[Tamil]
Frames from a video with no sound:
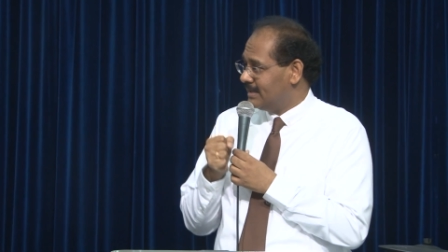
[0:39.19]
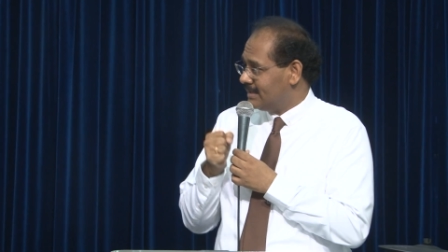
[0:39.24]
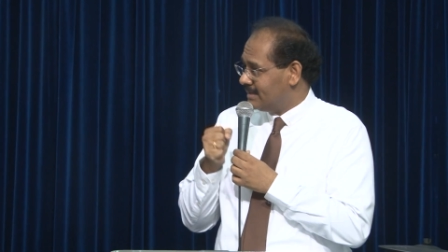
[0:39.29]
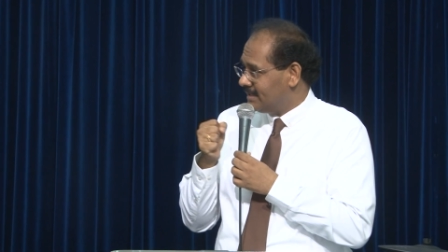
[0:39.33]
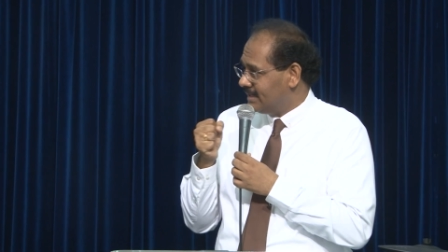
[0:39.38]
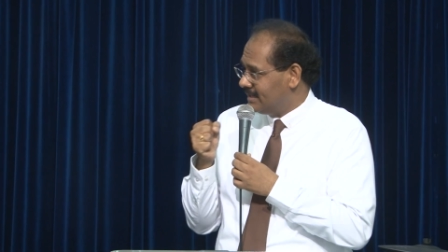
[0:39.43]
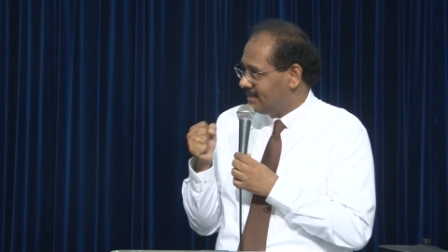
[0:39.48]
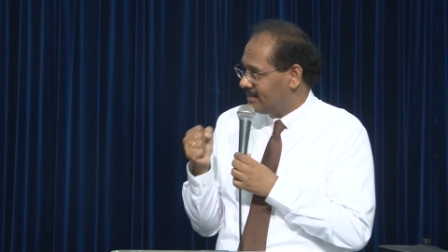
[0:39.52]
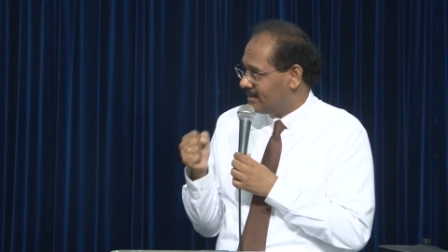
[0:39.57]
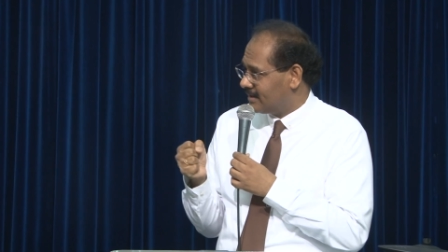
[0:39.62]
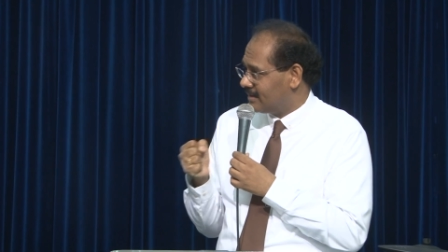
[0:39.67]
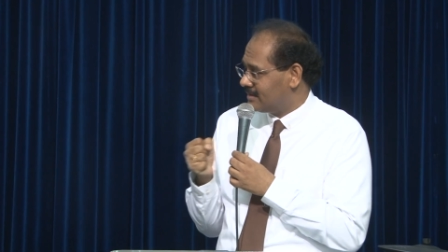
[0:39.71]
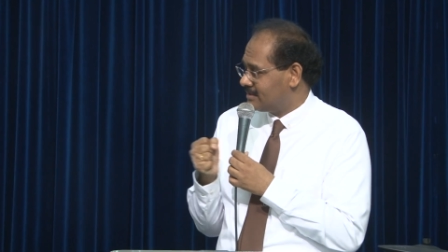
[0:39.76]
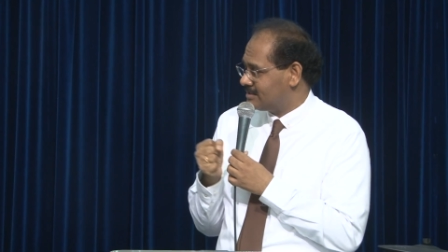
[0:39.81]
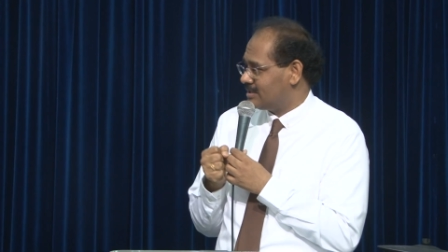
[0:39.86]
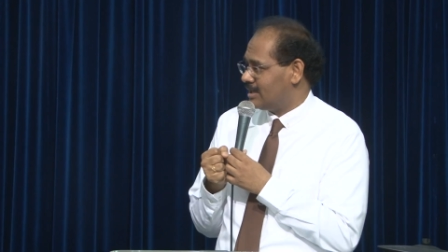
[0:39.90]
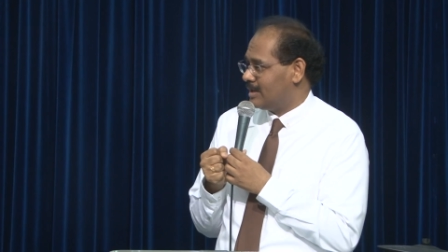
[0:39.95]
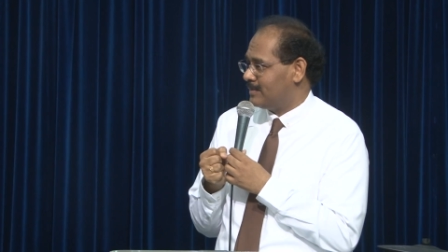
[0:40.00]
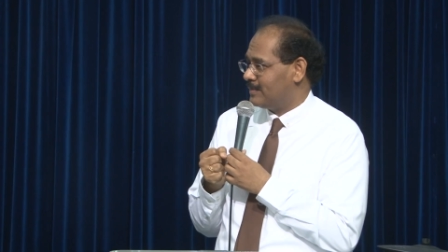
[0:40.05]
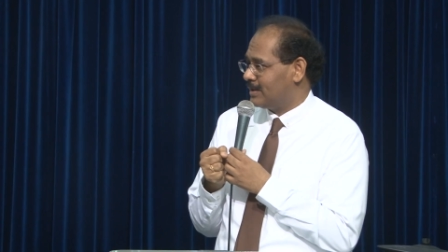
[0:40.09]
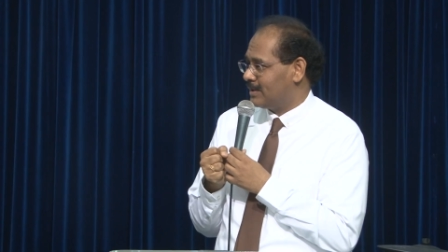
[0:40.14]
தீட்டானதை
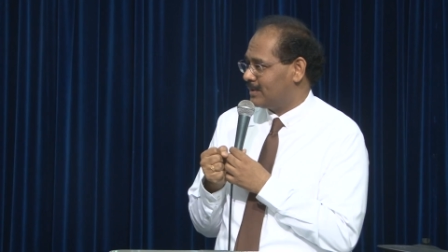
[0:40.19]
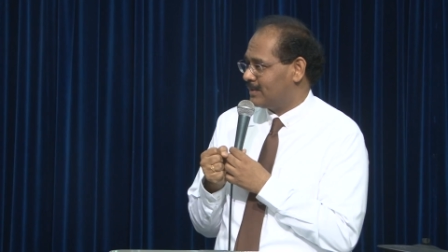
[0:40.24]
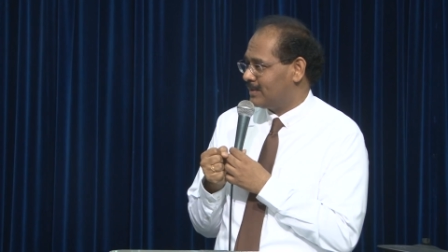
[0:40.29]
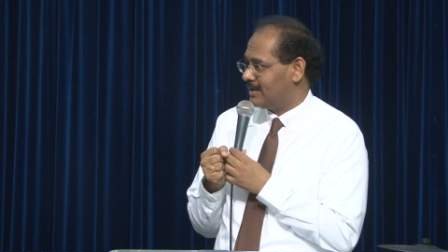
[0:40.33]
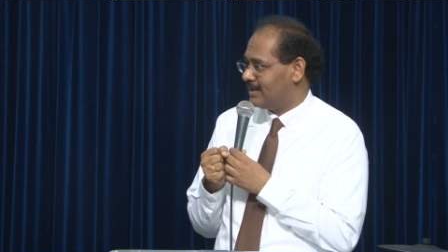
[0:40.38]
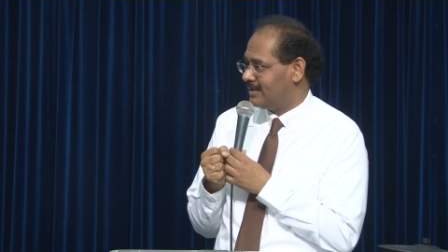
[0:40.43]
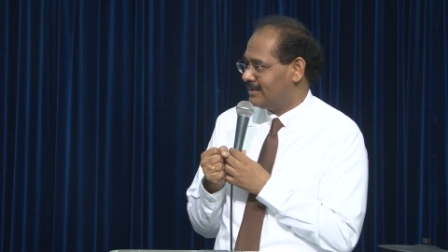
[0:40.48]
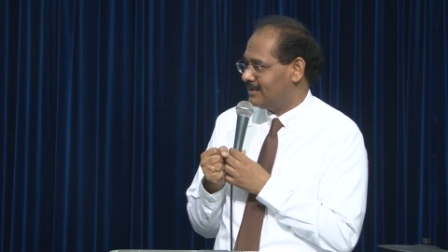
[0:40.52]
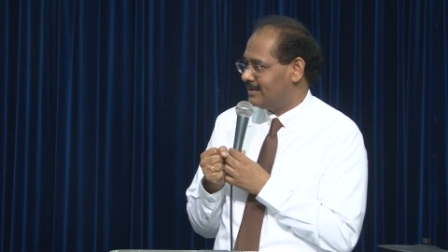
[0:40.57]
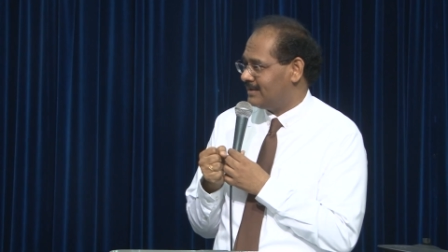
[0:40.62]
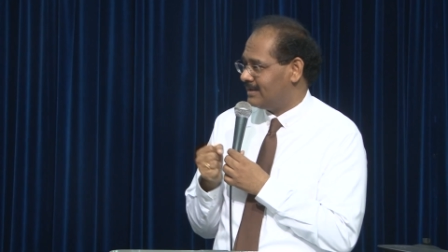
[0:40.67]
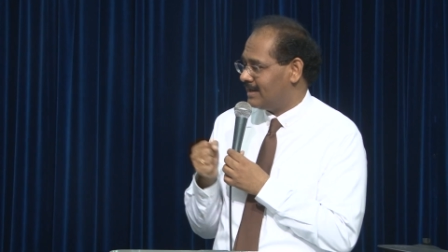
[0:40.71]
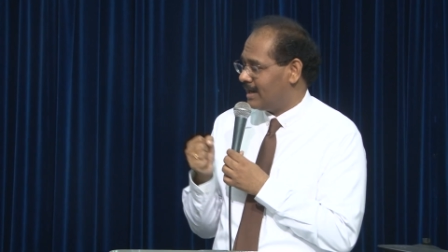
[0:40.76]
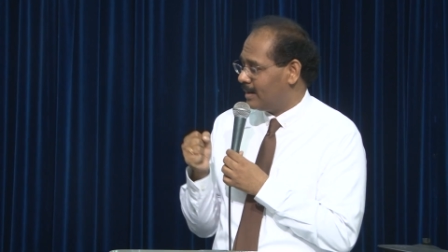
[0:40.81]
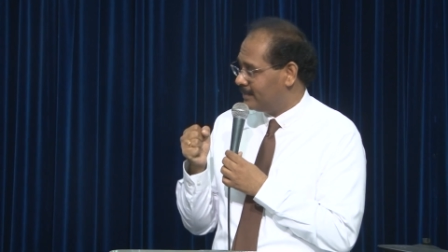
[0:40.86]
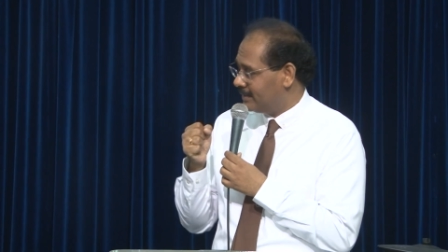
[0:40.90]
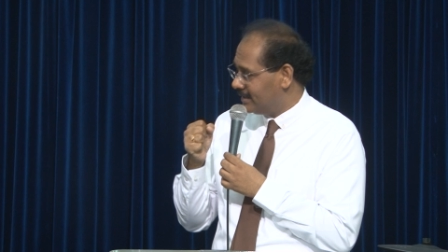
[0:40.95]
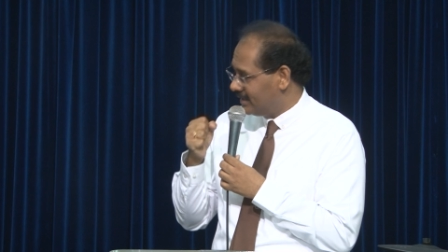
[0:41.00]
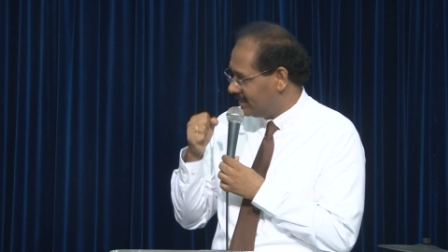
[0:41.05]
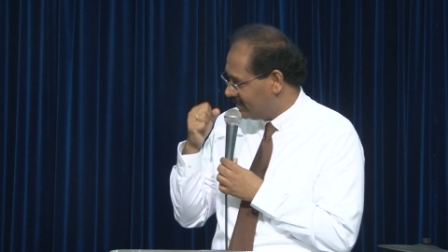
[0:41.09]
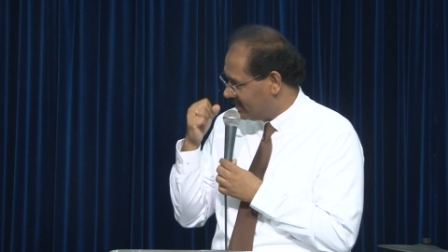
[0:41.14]
சாப்பிடக்கூடாது
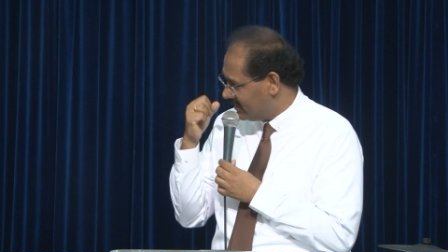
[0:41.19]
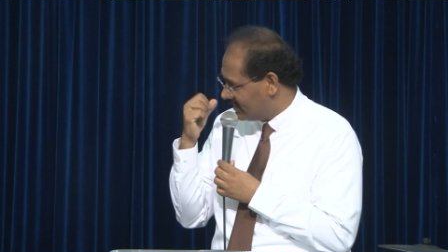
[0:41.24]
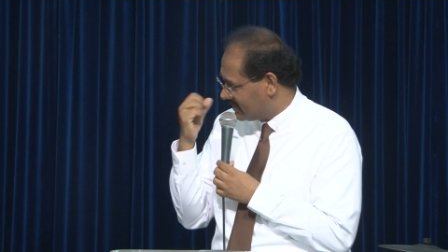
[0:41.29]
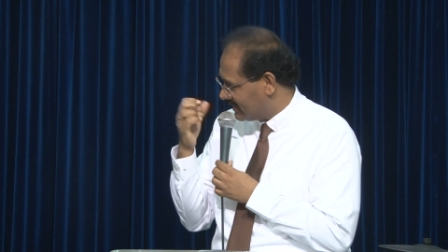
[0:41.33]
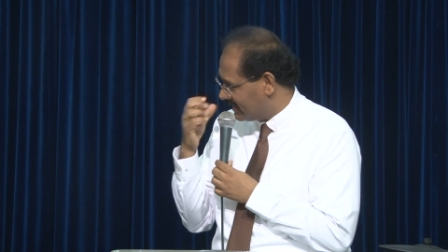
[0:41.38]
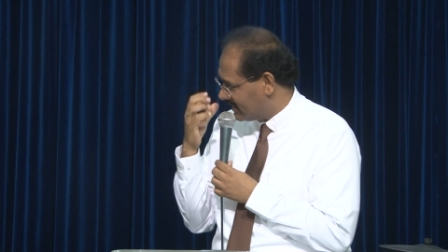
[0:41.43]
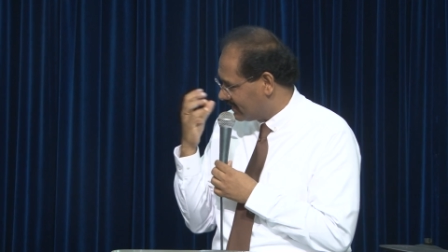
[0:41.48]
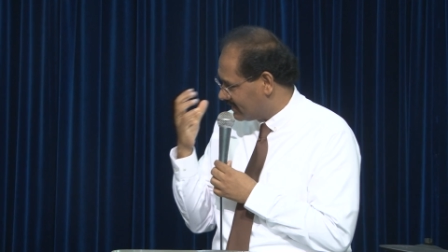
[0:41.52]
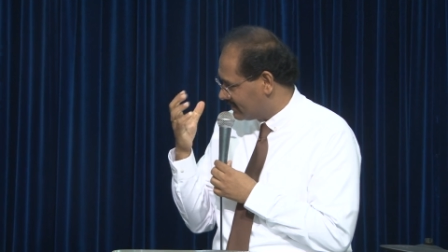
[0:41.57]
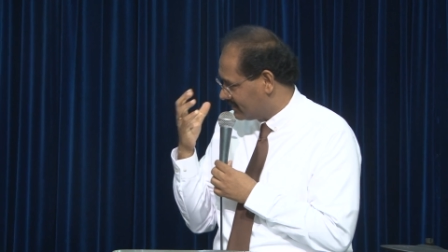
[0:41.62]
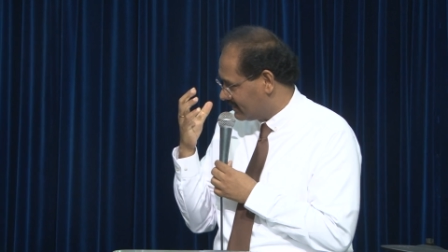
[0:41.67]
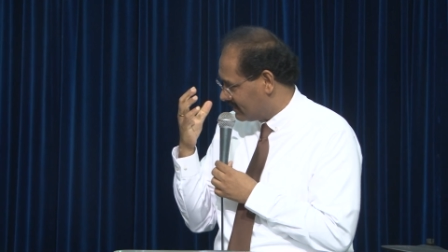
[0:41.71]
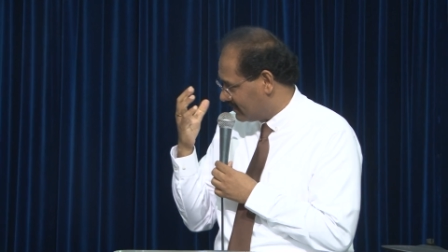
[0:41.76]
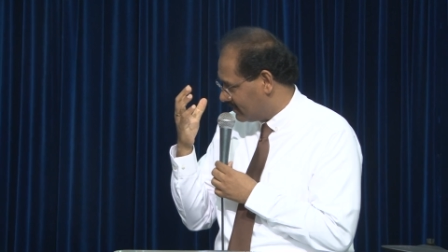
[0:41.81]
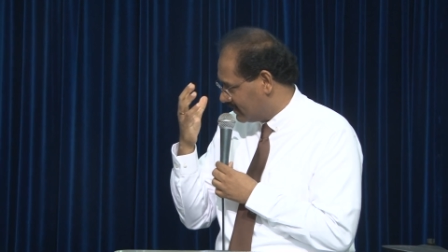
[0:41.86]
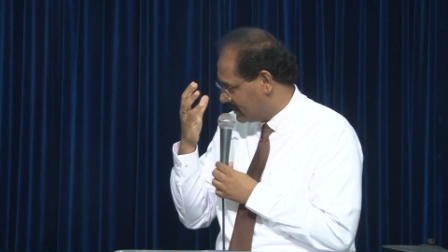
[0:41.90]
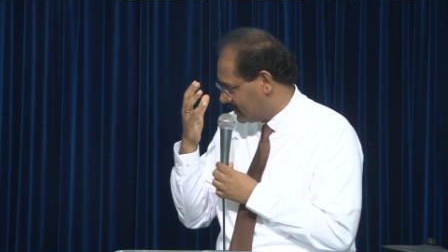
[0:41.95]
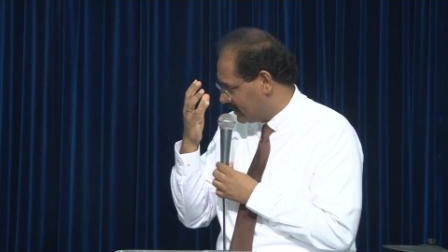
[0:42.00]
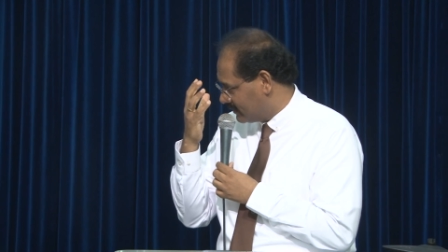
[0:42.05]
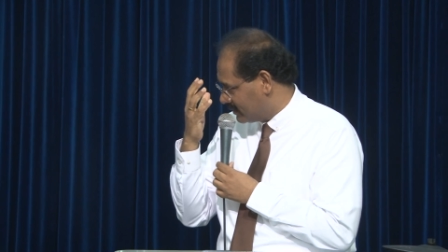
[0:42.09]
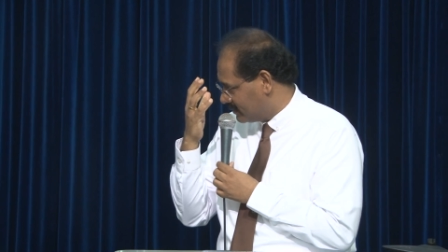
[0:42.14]
அப்படிங்கிற இடத்துல
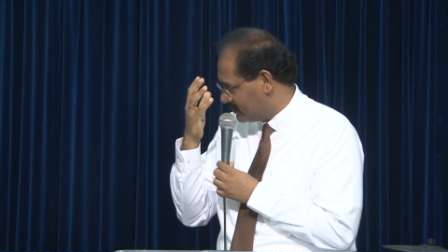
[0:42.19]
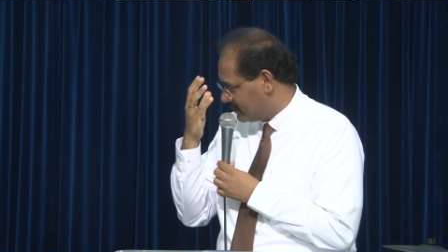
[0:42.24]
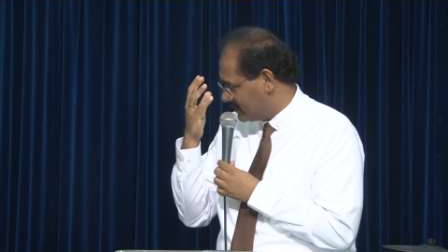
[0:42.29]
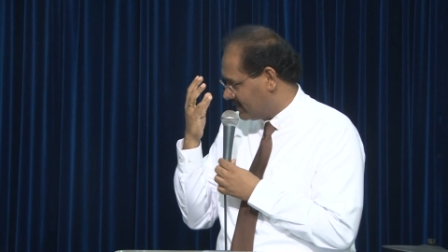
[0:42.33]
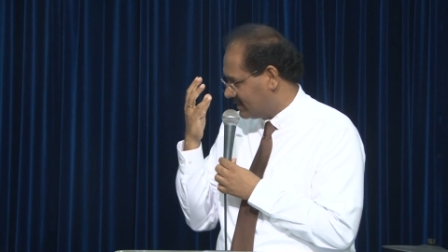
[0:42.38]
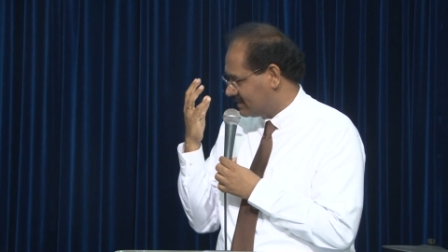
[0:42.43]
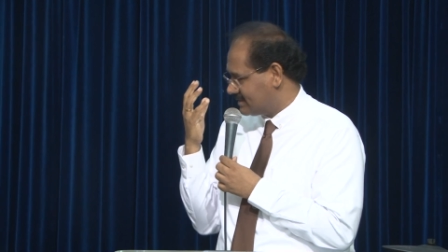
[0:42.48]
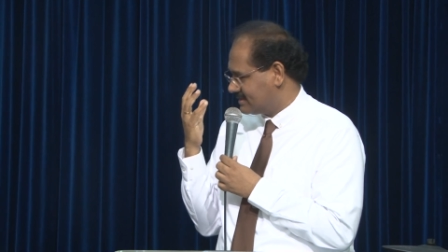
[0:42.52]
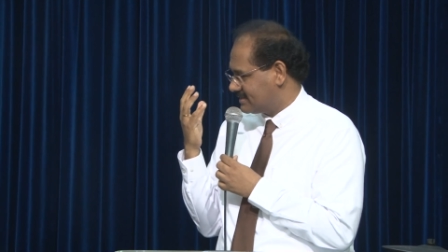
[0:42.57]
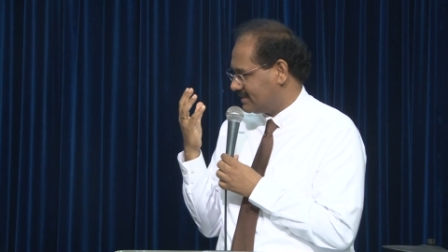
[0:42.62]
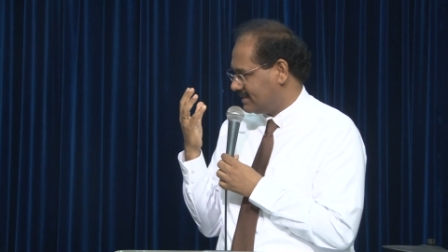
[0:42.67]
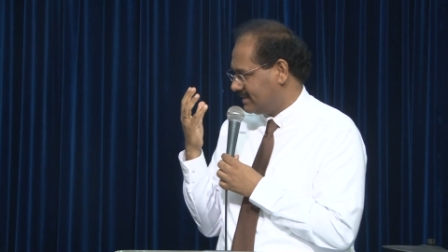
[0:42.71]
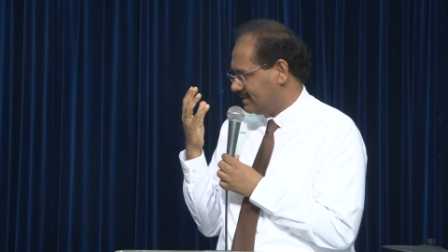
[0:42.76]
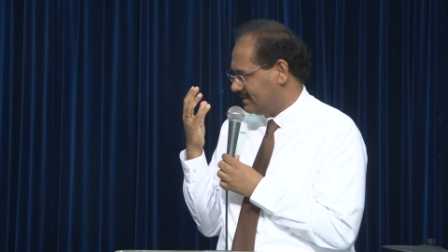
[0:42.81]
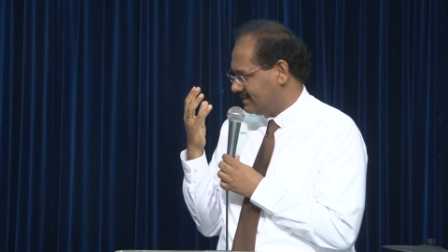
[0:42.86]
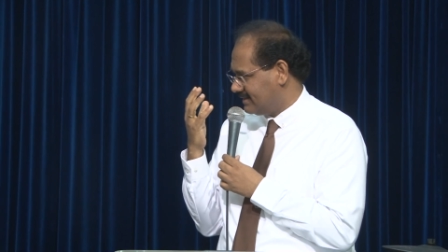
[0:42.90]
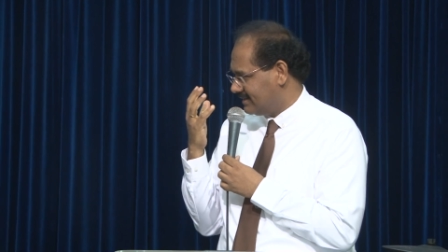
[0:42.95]
ஆண்டவர் மாற்றி